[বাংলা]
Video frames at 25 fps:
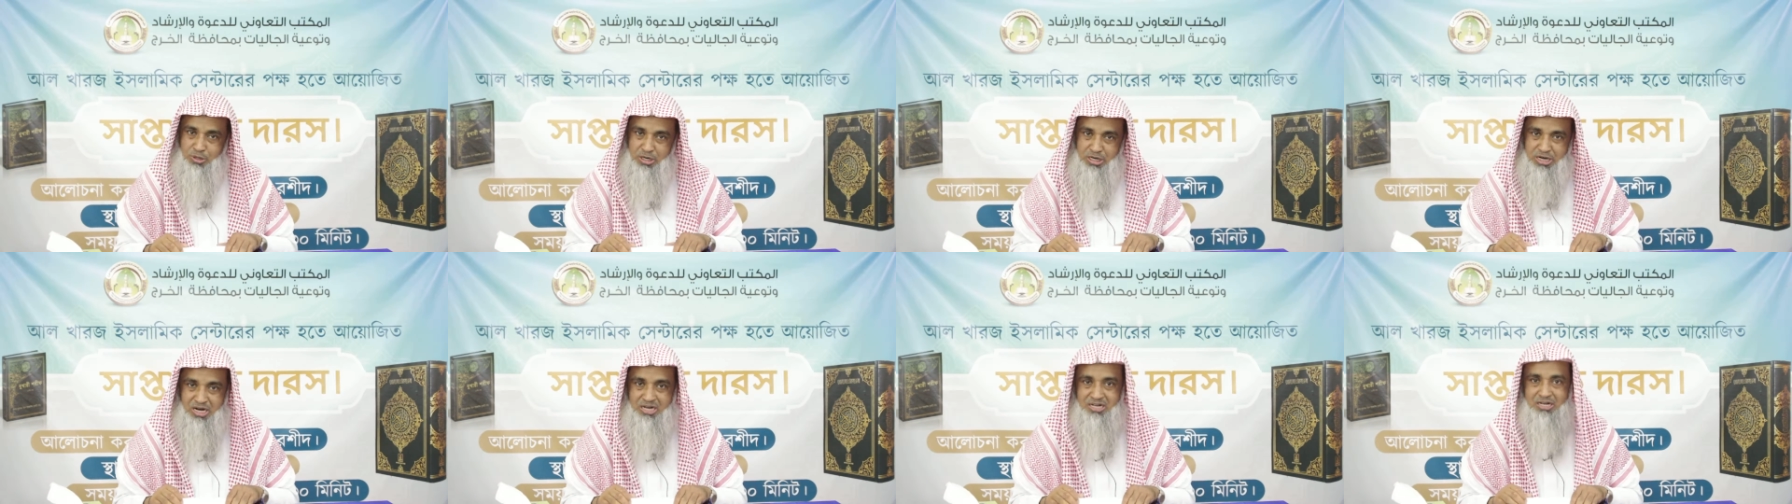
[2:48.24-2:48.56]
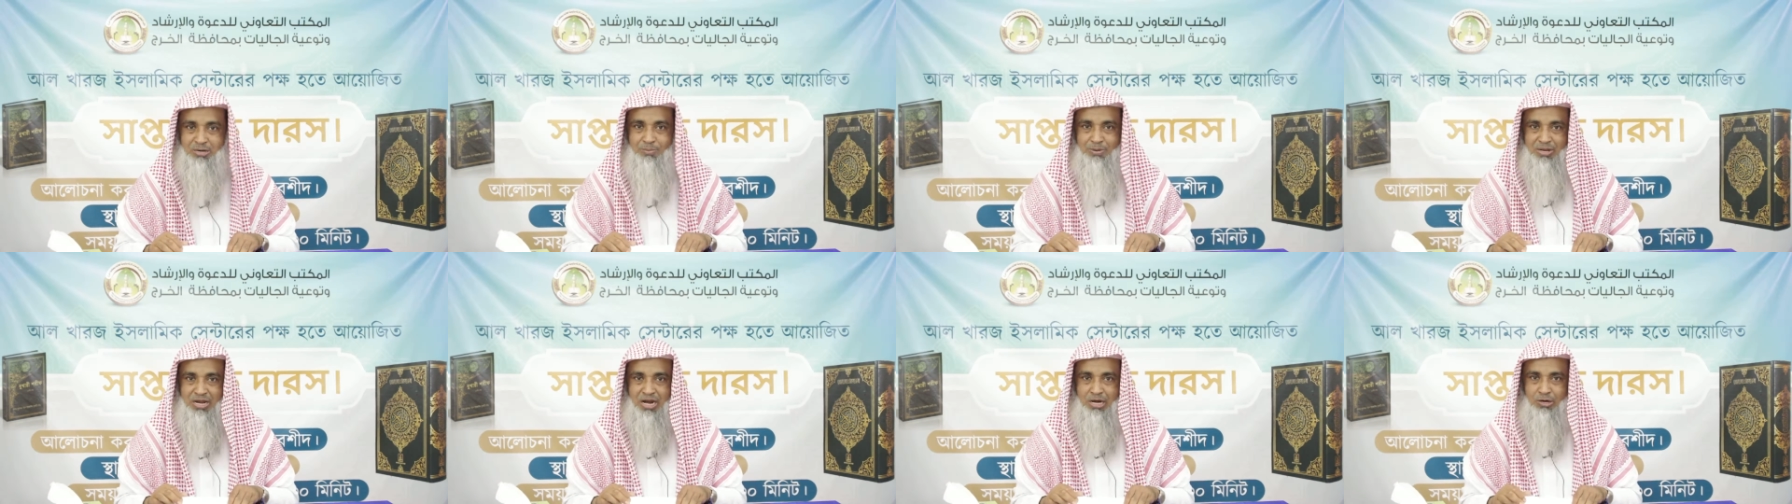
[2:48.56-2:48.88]
এটা
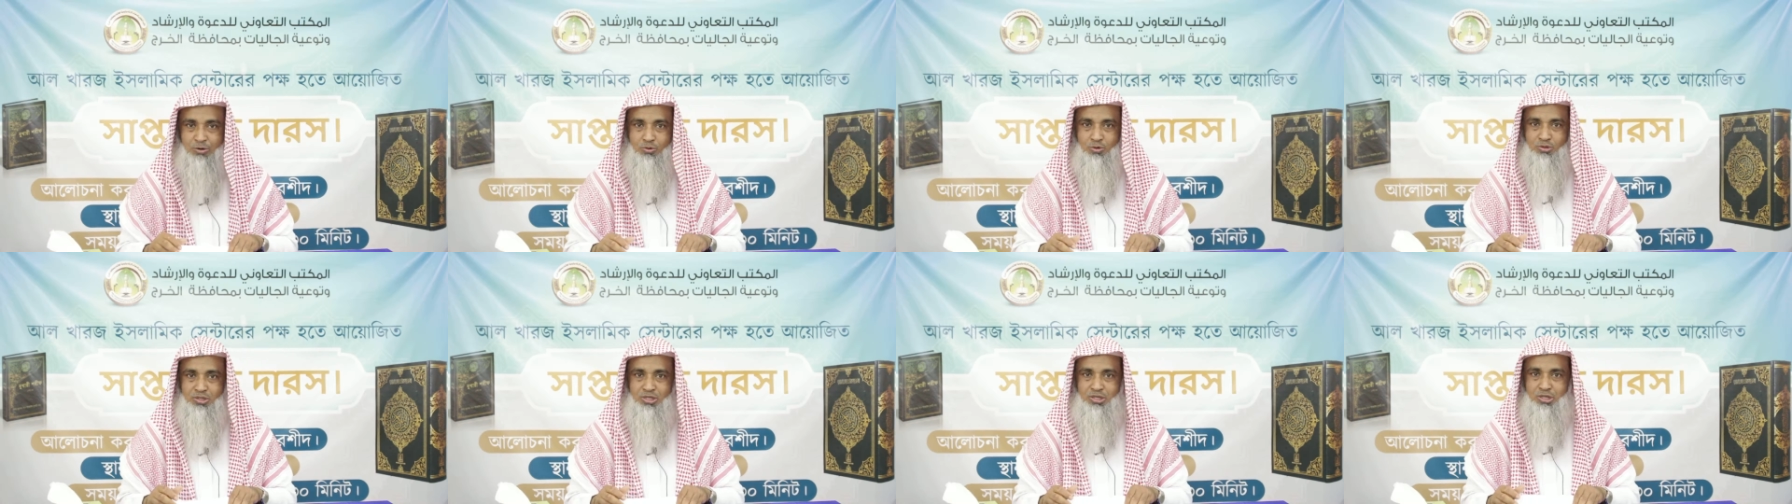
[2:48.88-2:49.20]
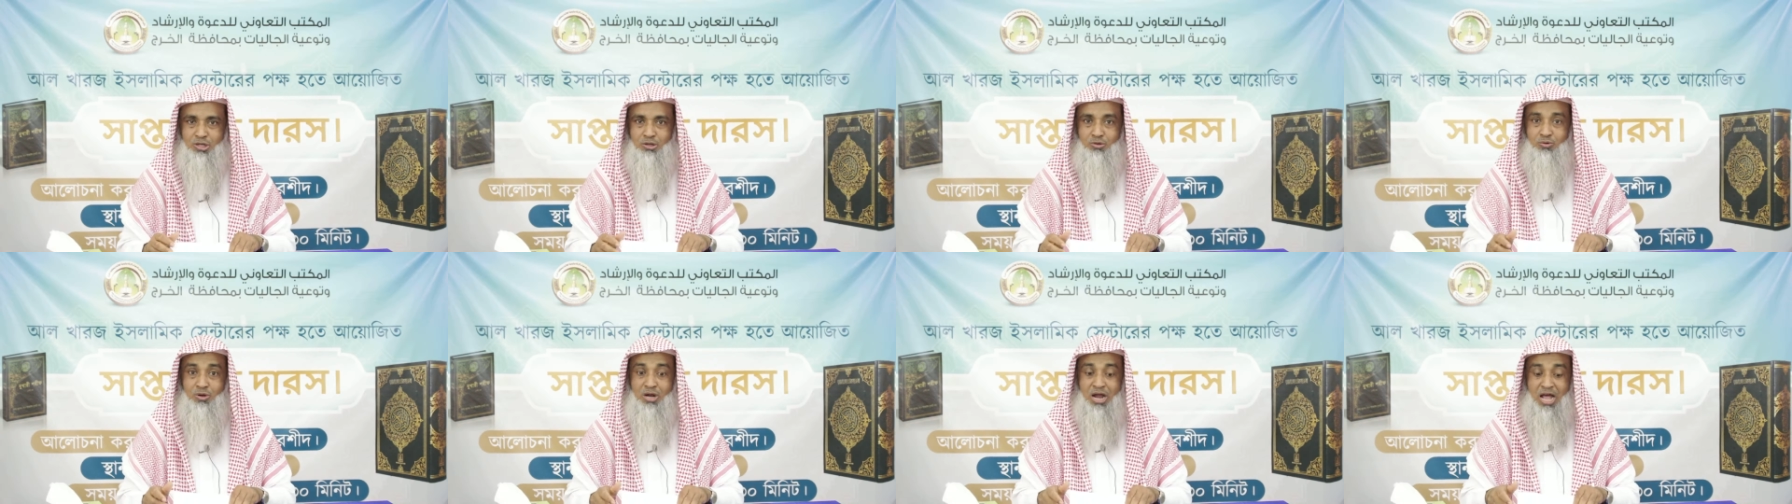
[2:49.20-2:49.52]
একটা বিরাট ক্ষতি
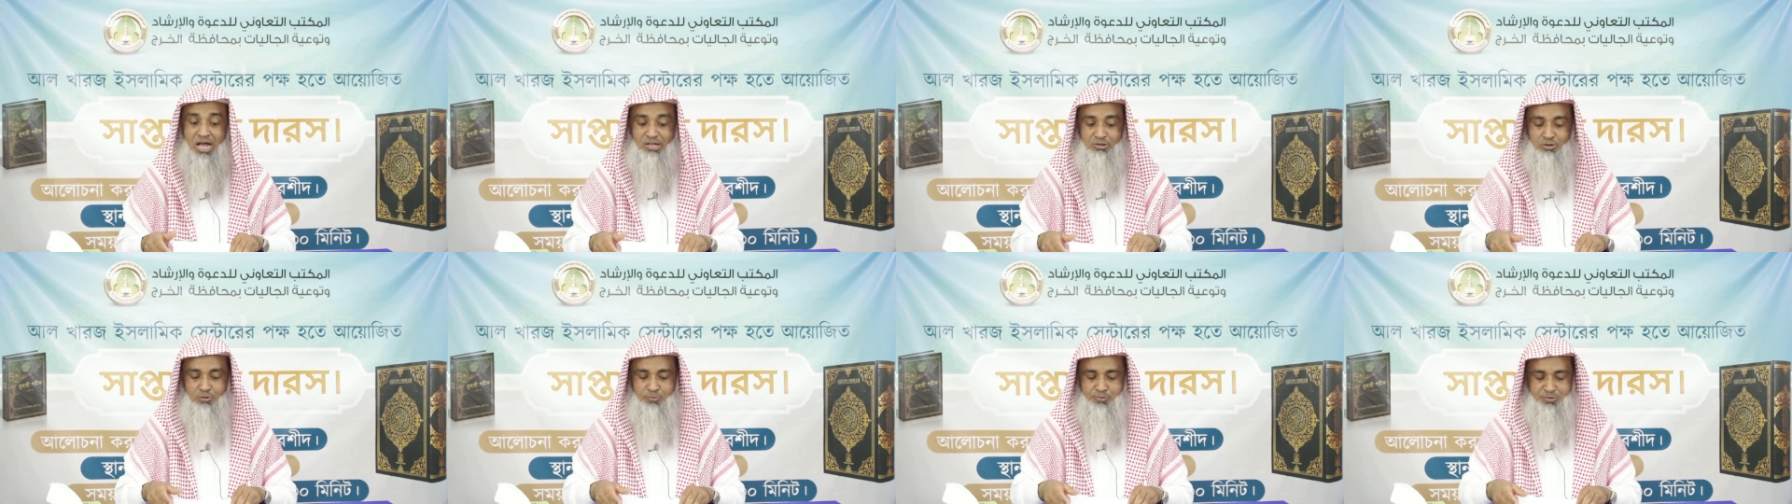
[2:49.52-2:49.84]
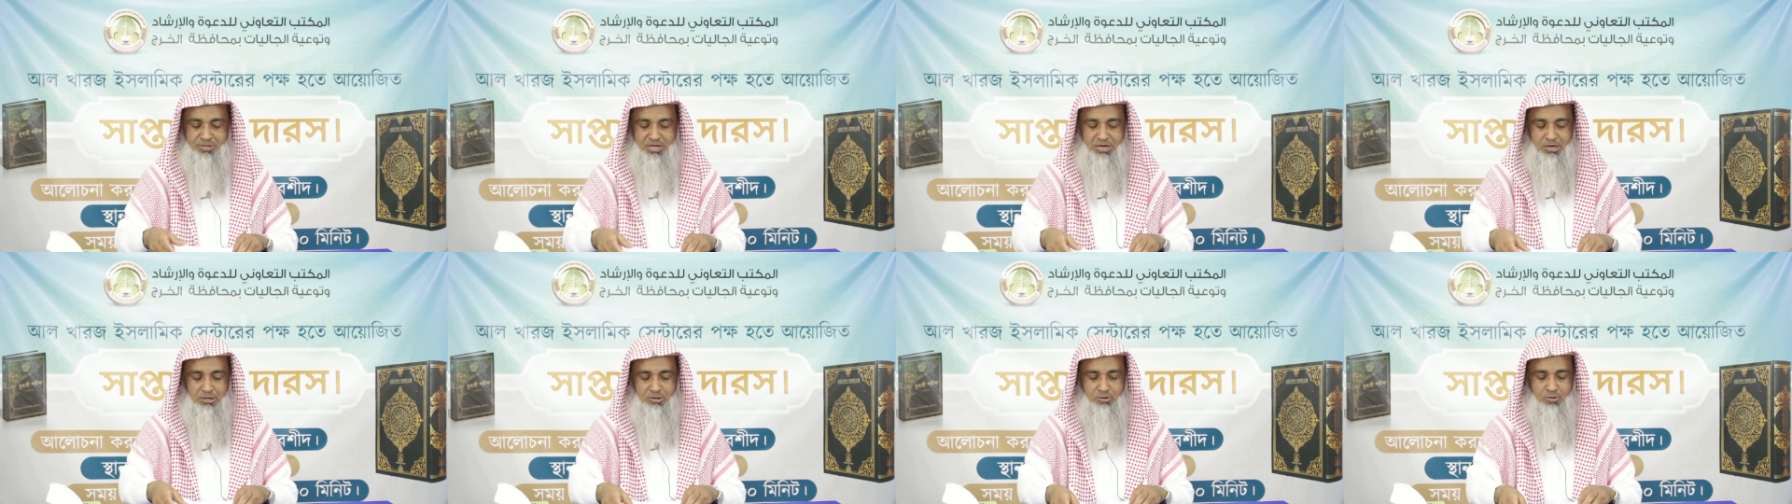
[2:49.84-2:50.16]
যে দেওয়ার আদব
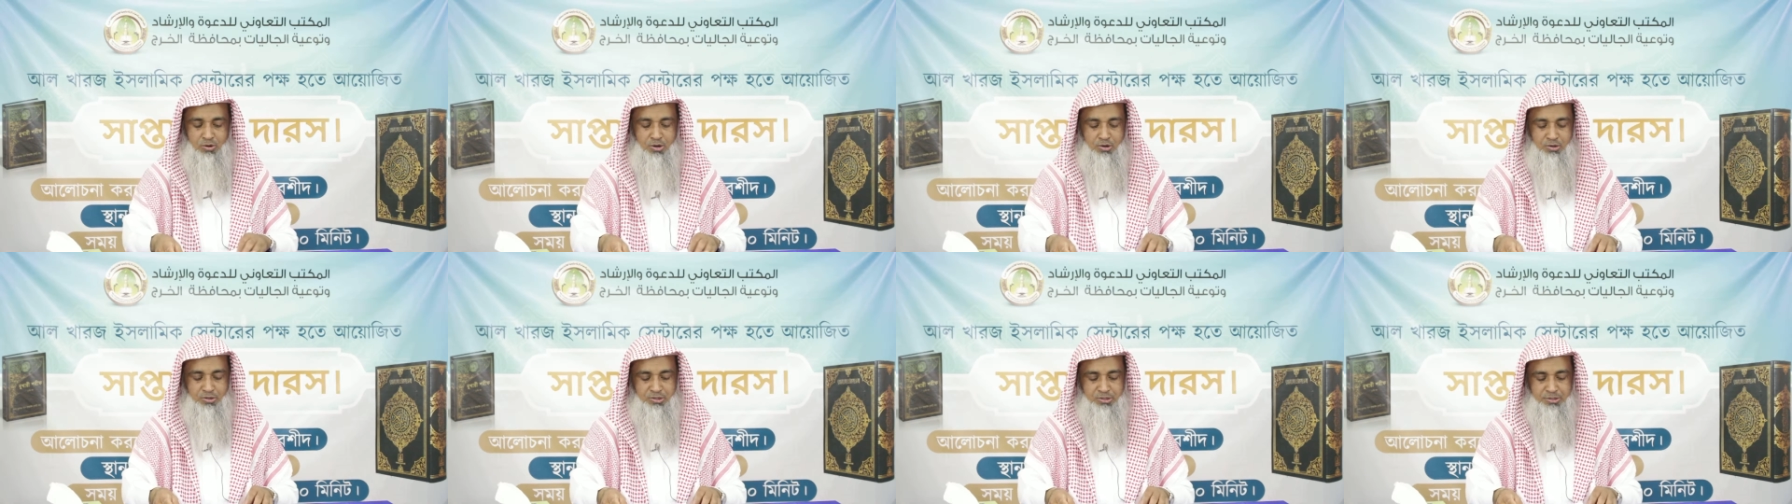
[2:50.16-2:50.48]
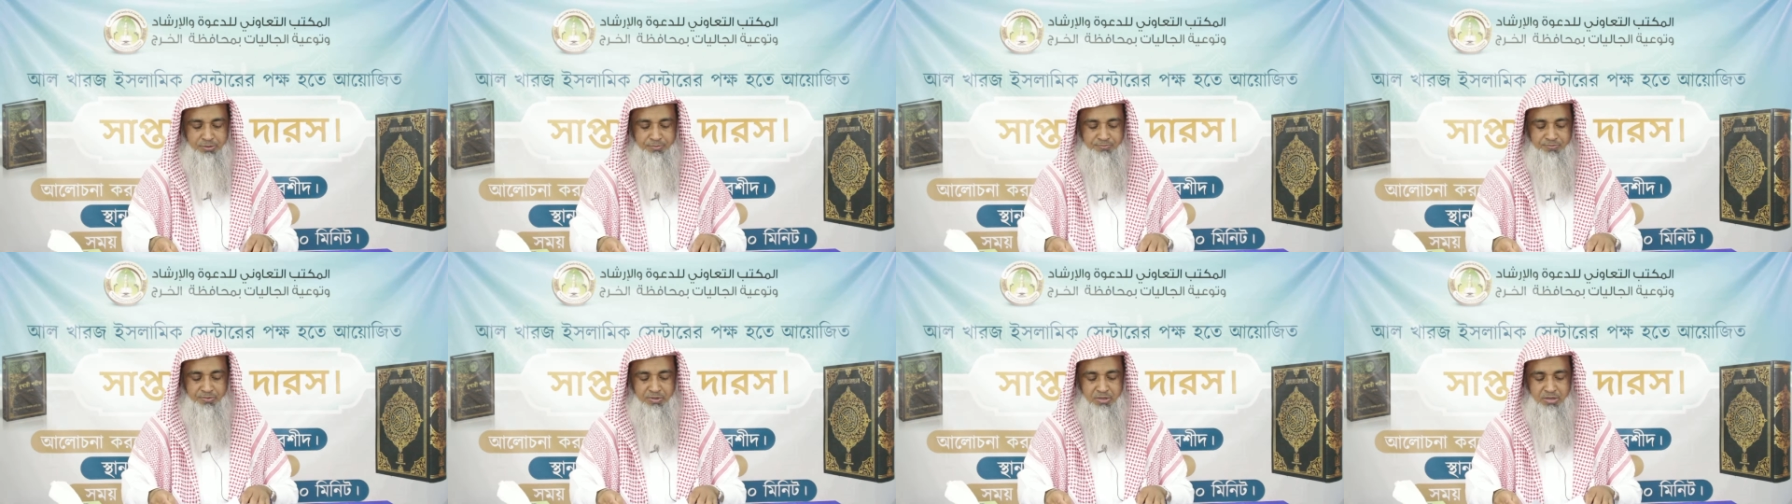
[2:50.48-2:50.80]
ছাড়া দেওয়া হয়েছে